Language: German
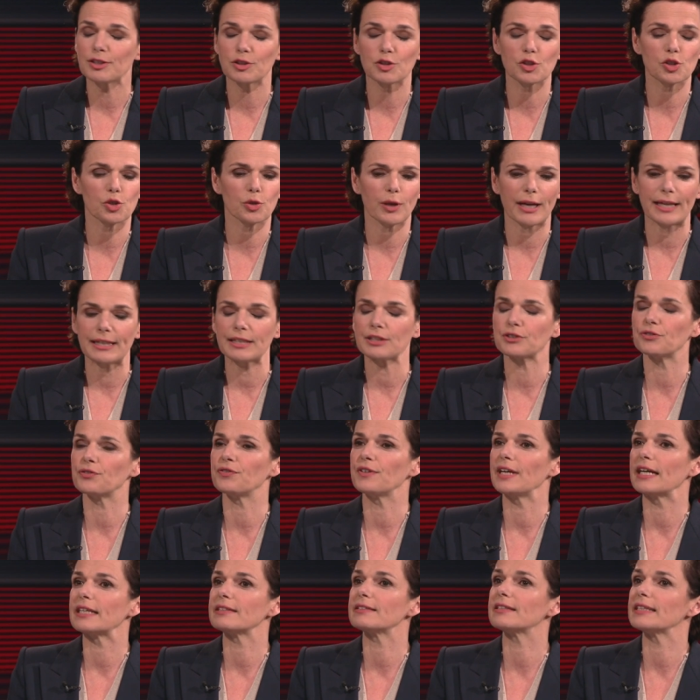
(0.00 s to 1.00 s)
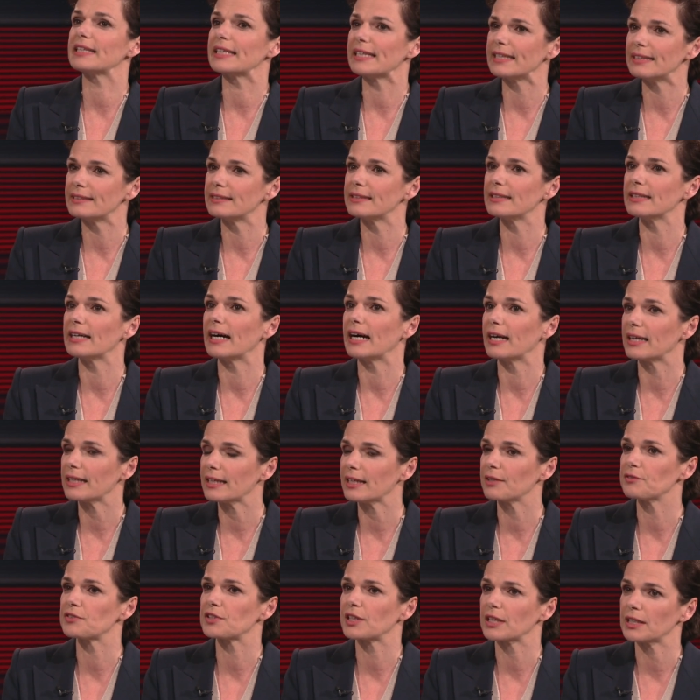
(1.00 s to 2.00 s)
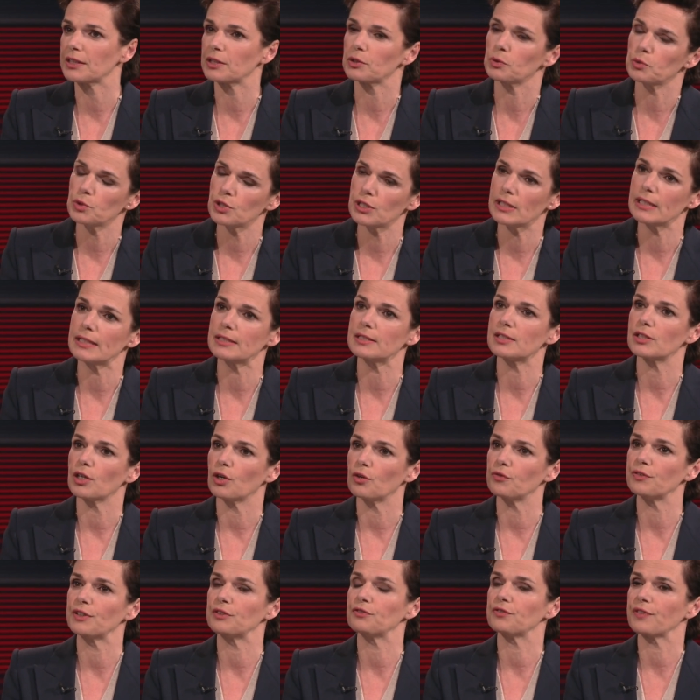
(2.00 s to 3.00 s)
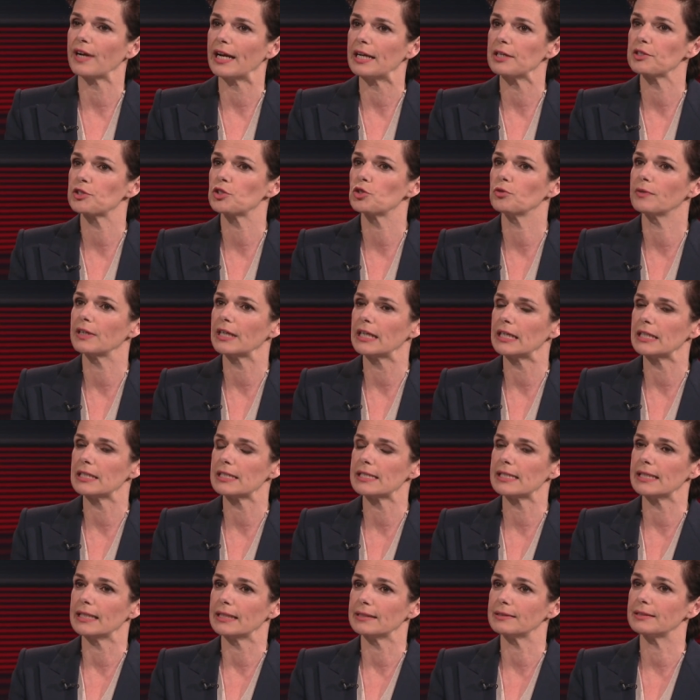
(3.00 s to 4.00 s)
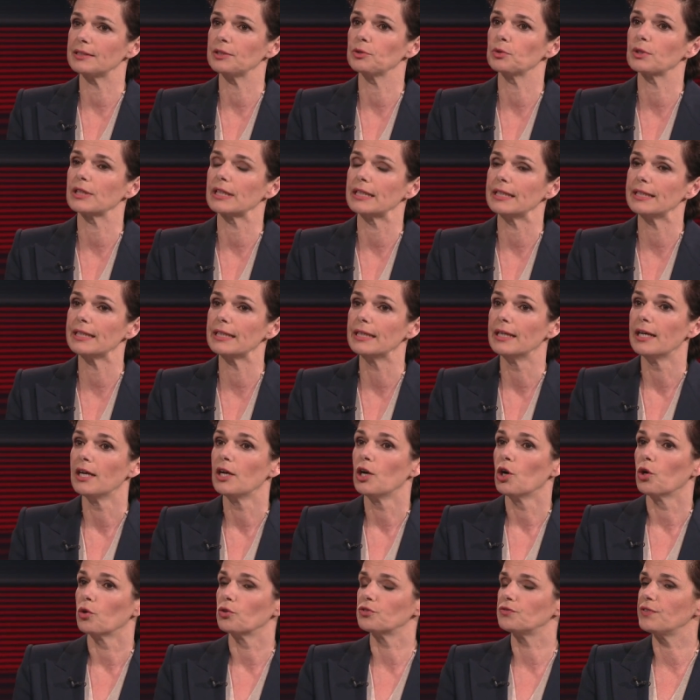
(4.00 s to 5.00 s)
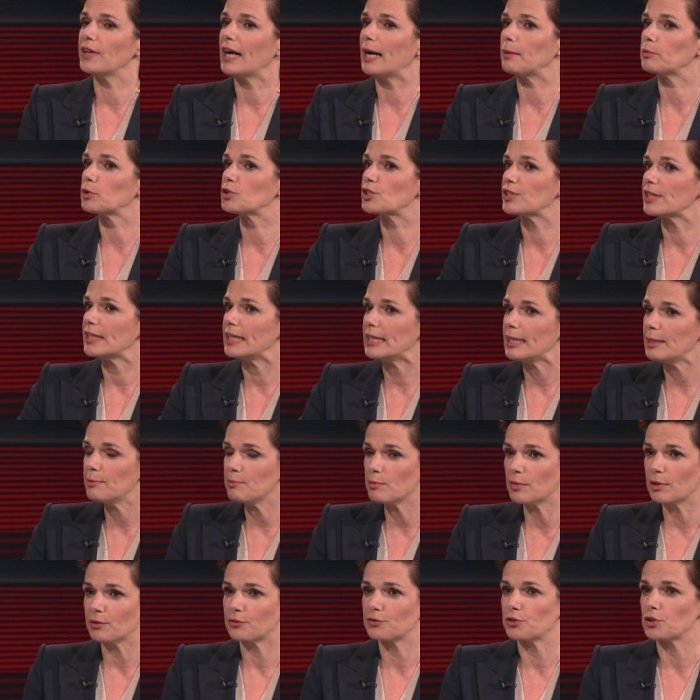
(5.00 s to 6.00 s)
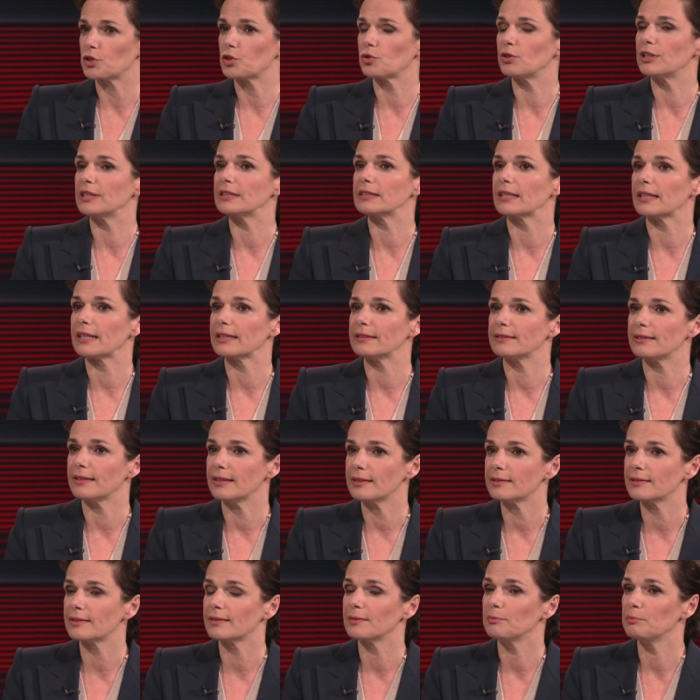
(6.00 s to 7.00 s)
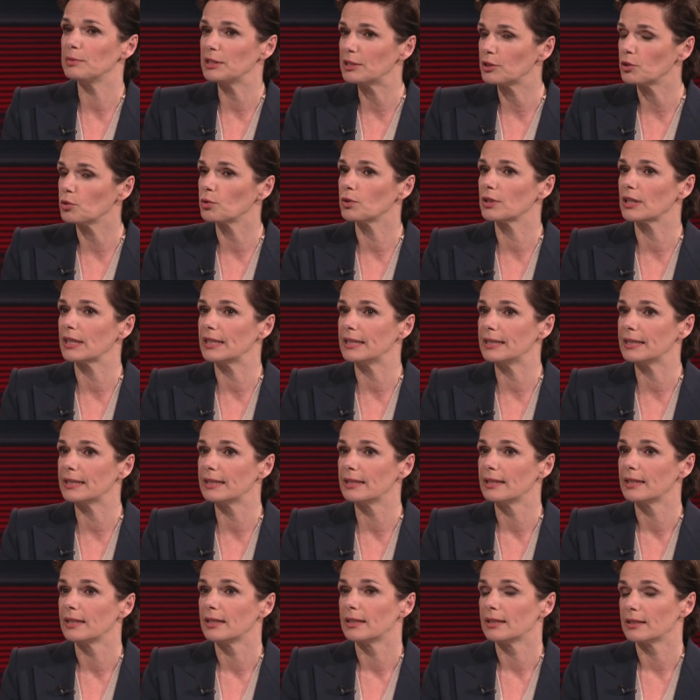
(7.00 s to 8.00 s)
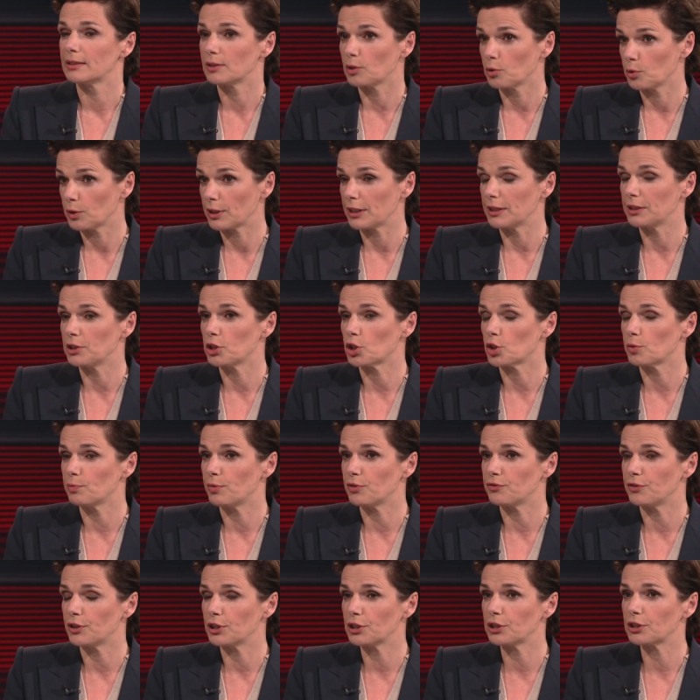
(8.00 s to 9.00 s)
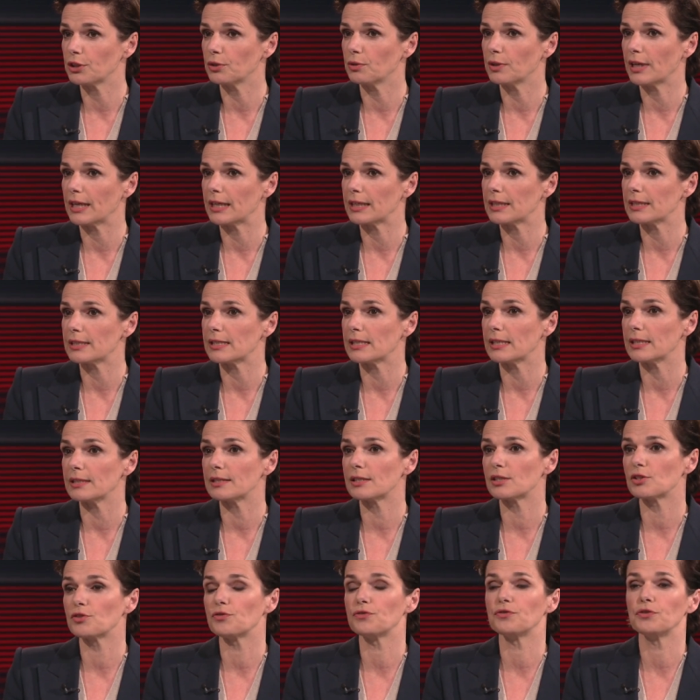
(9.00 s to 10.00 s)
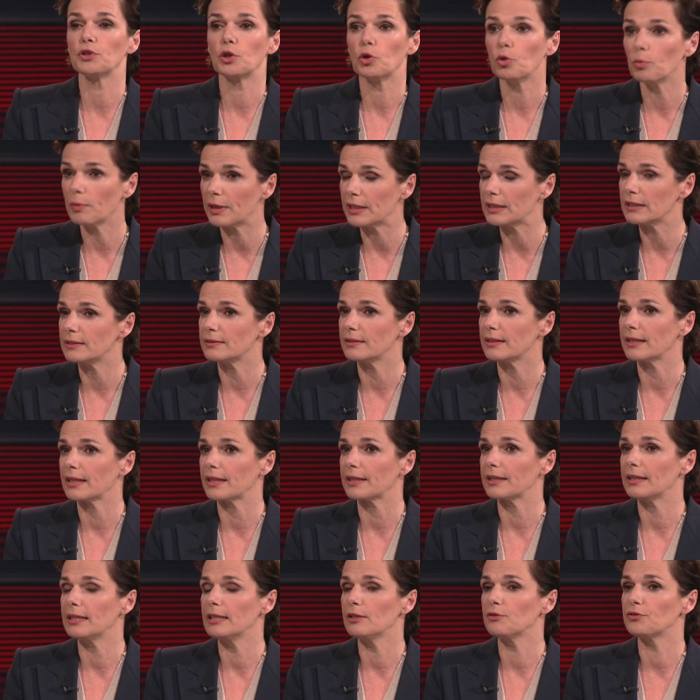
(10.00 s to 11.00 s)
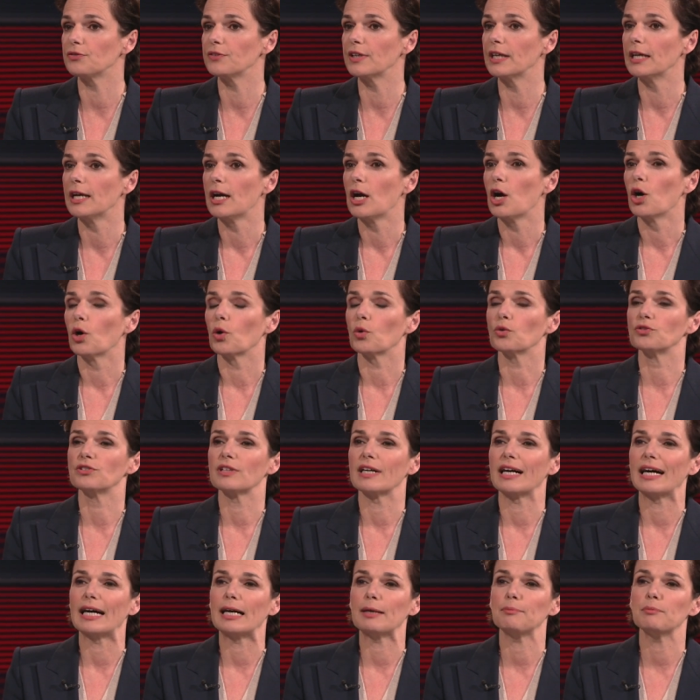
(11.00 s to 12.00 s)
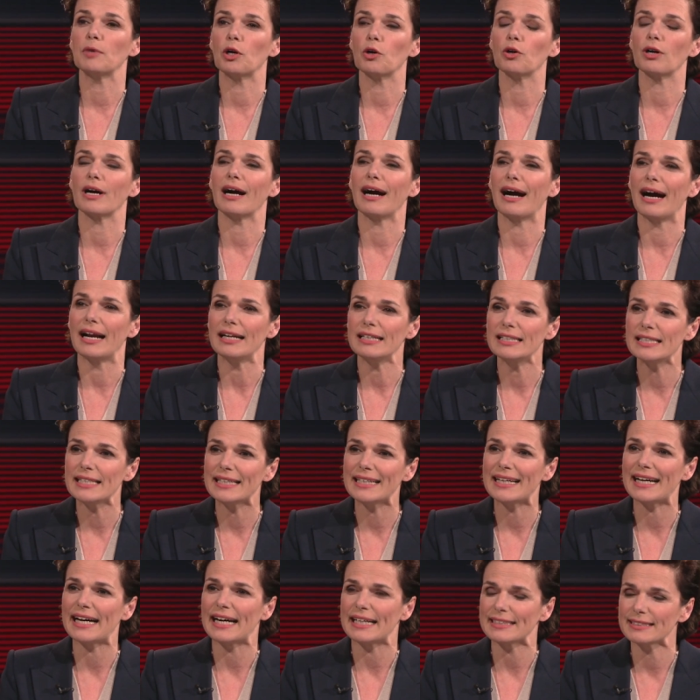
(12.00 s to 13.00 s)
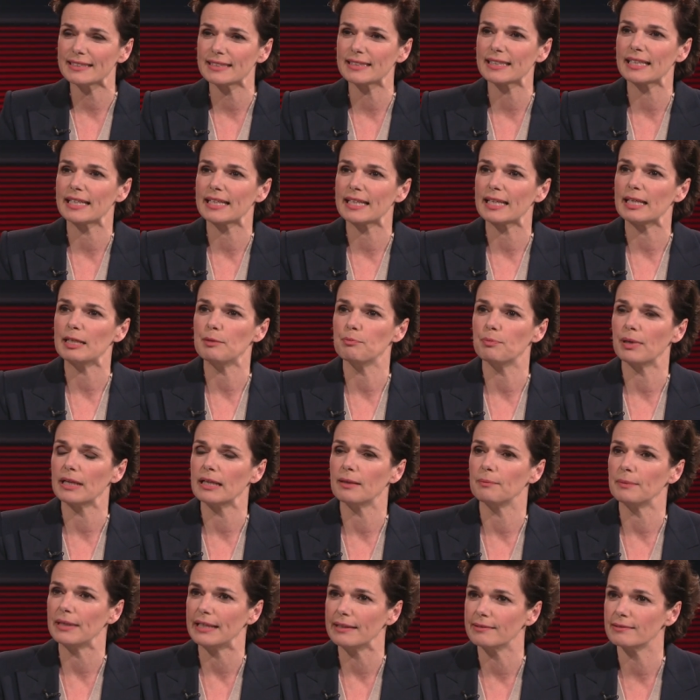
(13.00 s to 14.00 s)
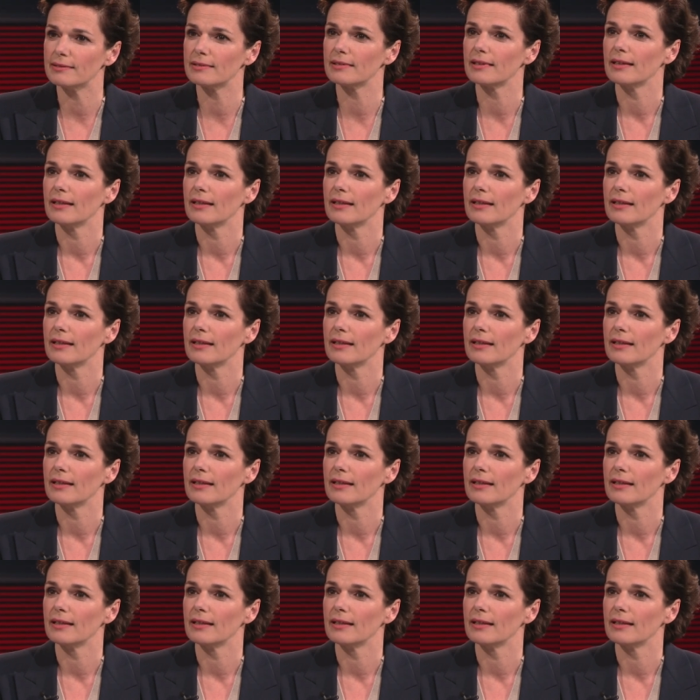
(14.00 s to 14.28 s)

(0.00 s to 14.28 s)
sichtbar. zu rechtfertigender Angriffskrieg Russlands auf ein freies, souveränes Land, die Ukraine. Und wir haben uns immer für Solidarität mit der Ukraine der ukrainischen Bevölkerung eingesetzt, für humanitäre Hilfe und haben auch alle Anträge im Parlament